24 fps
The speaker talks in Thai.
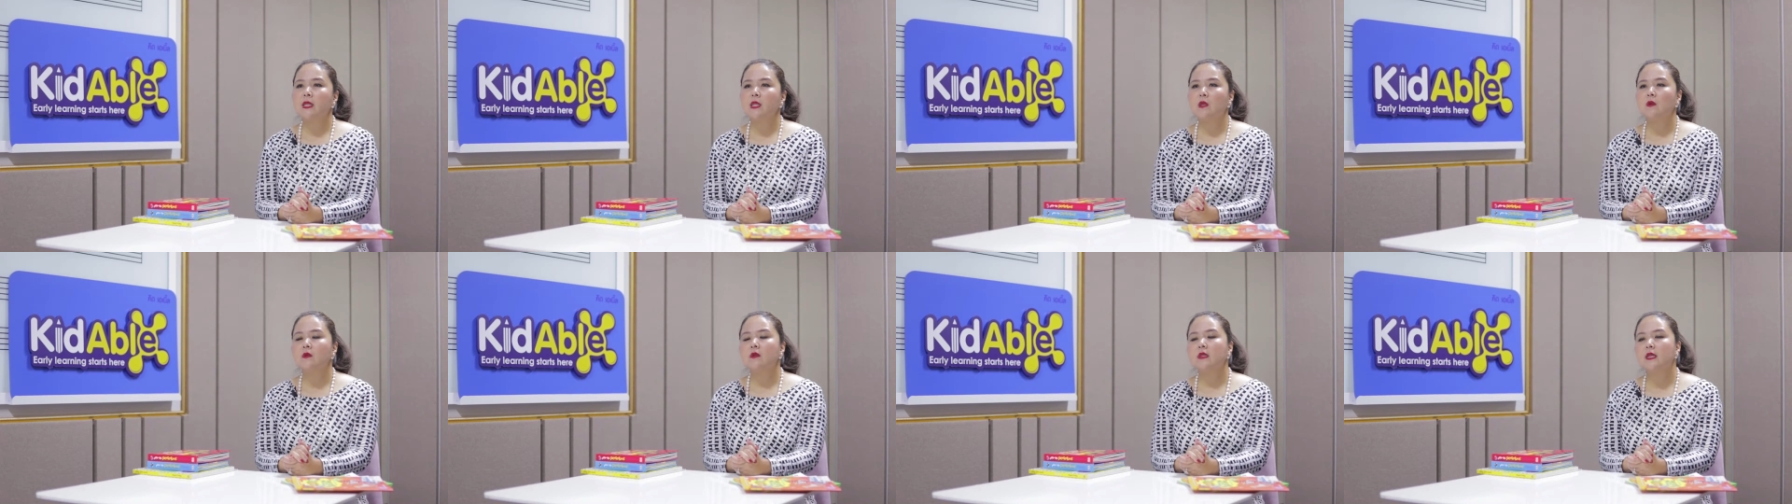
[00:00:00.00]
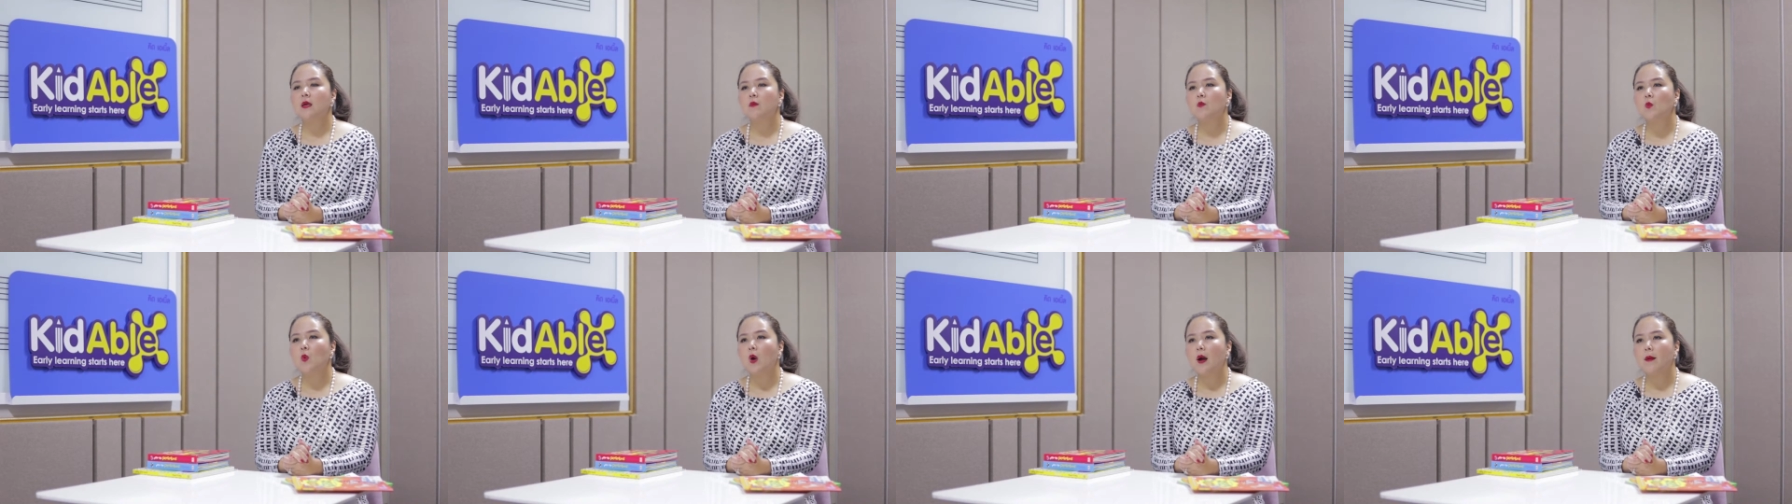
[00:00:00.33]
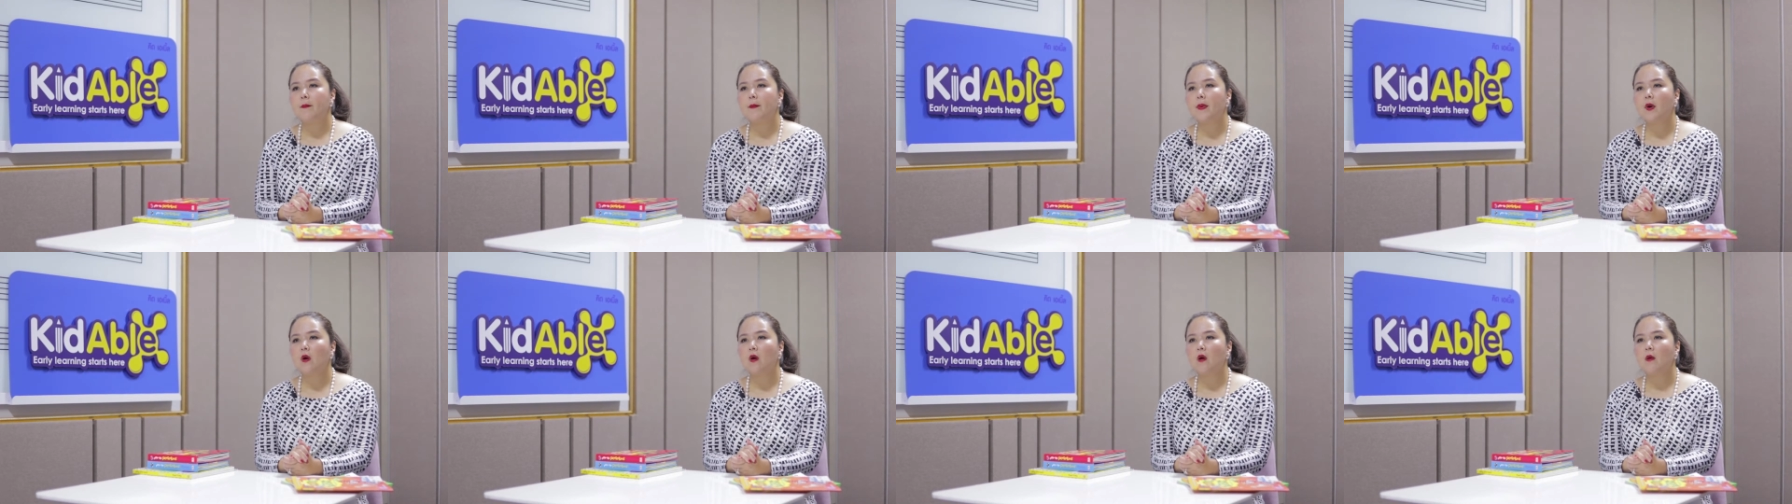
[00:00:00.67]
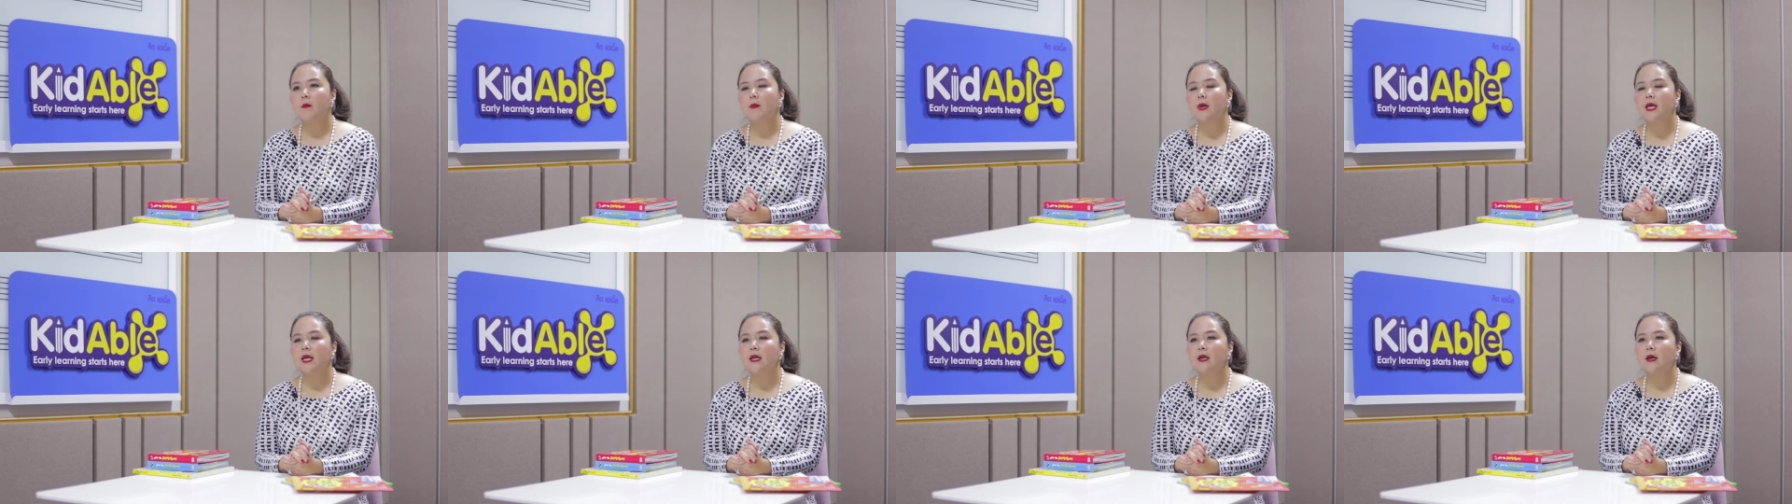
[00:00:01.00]
มันต้องเตรียมความพร้อ
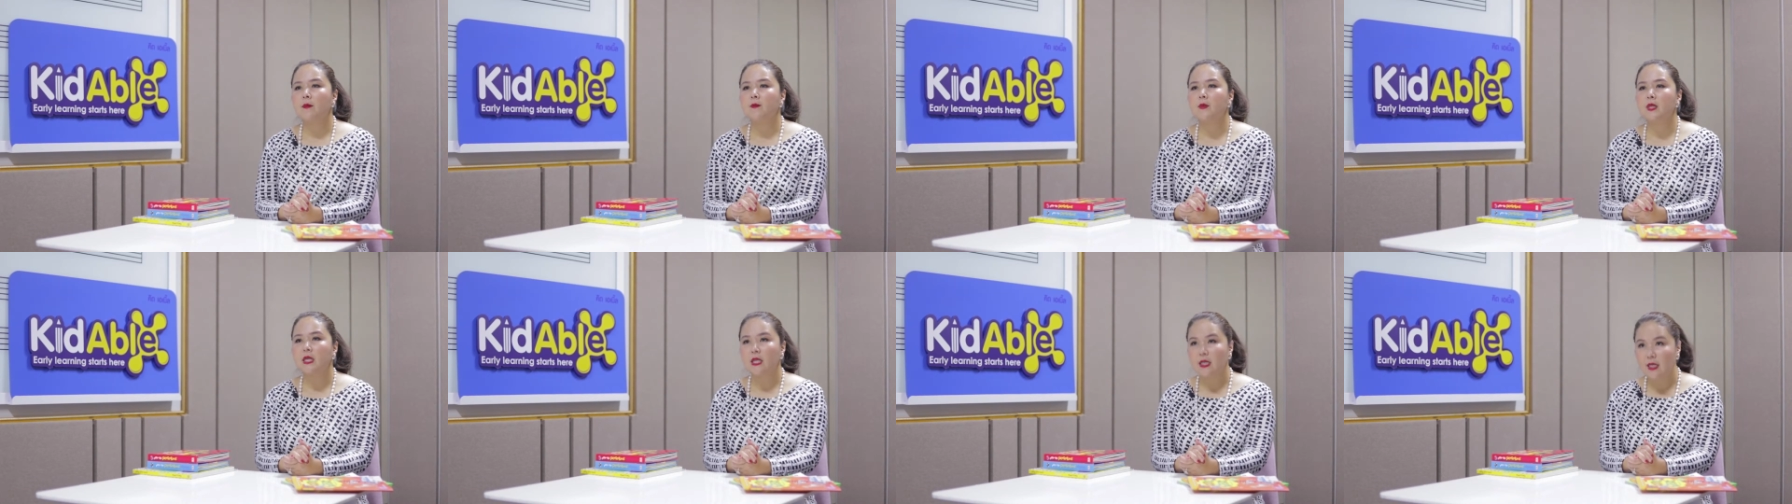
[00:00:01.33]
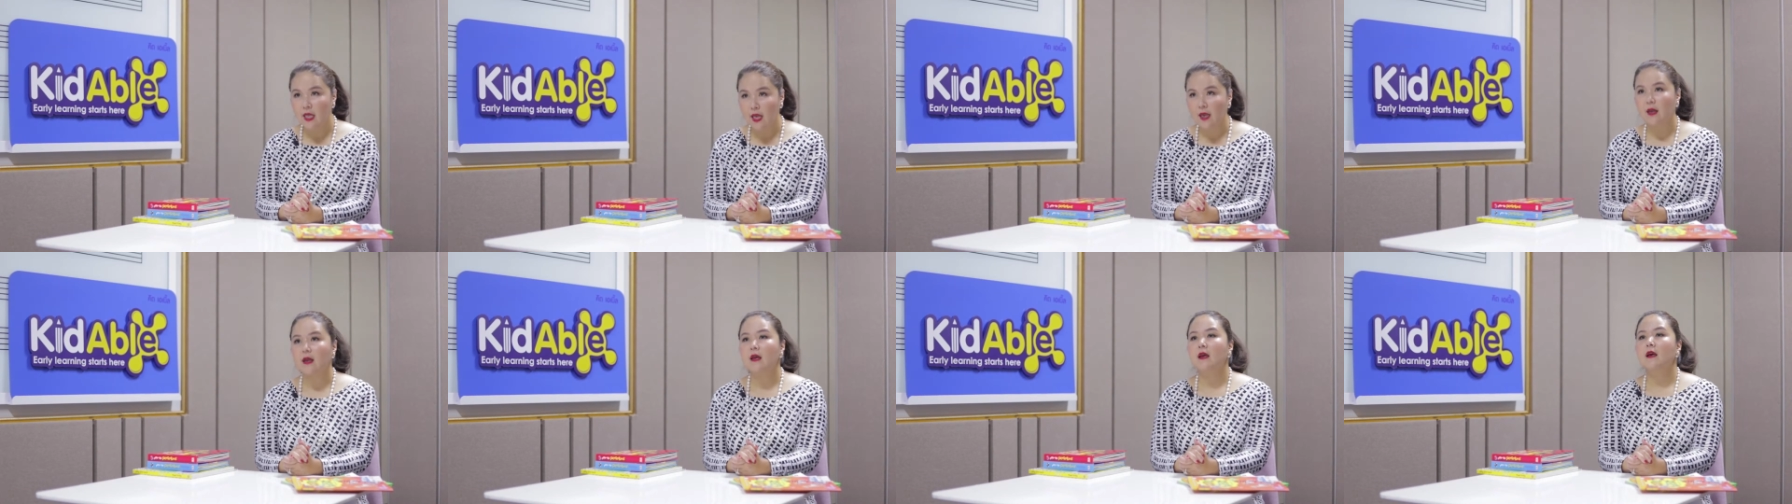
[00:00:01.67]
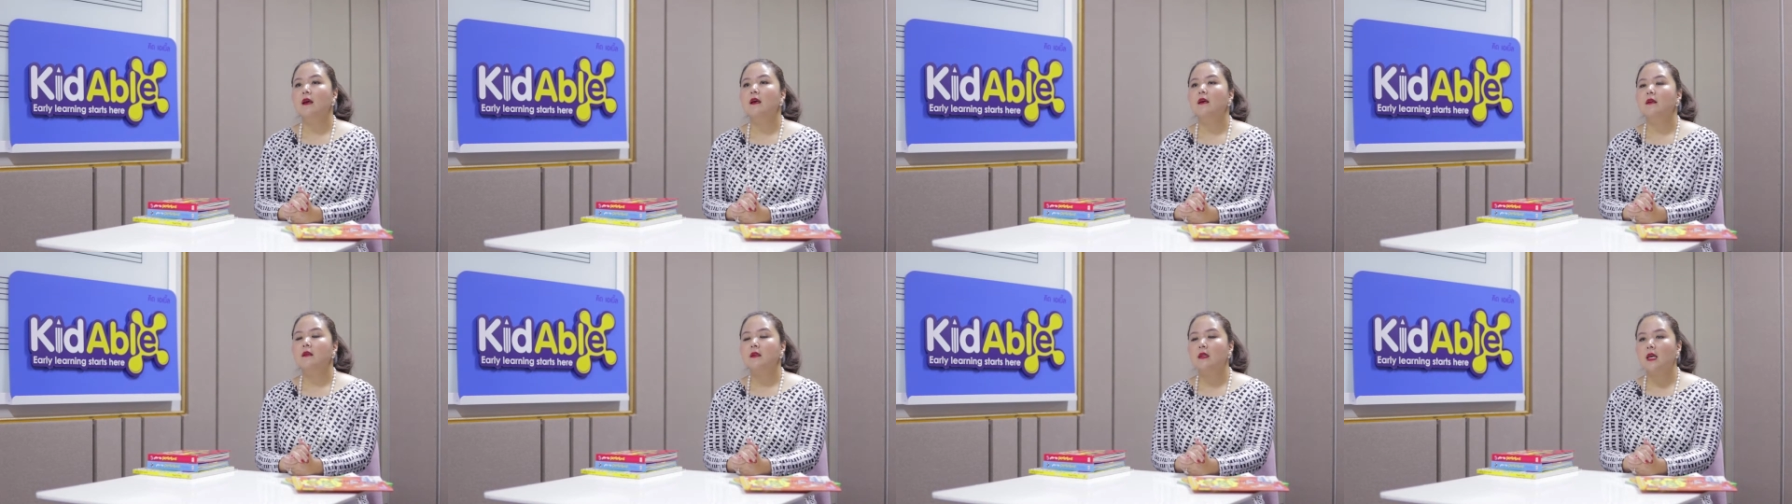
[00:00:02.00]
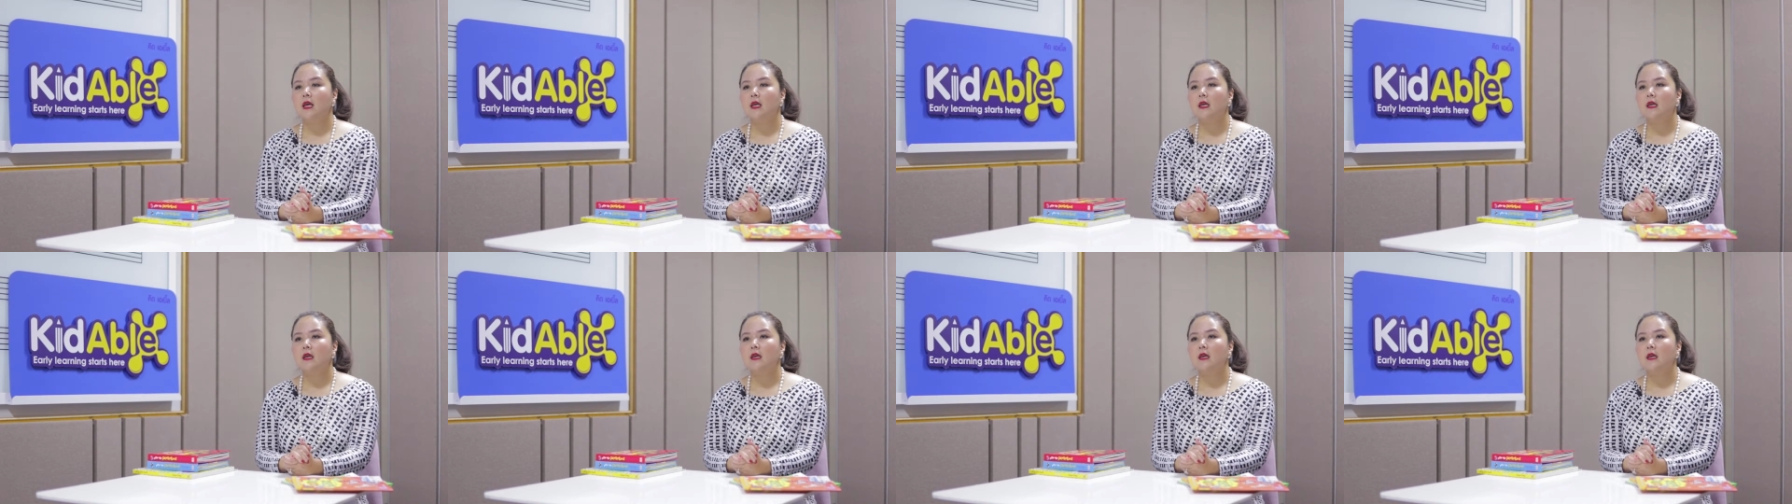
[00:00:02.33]
มให้กับเด็กๆ